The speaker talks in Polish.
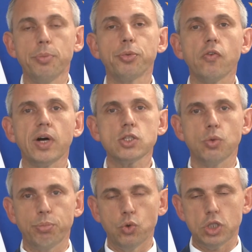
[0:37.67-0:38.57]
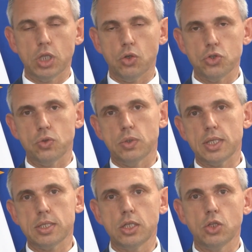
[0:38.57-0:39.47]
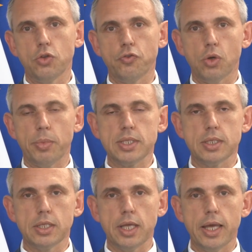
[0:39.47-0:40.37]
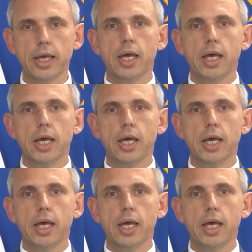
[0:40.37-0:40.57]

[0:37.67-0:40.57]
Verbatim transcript: i prowadzą punkty konsultacyjno-informacyjne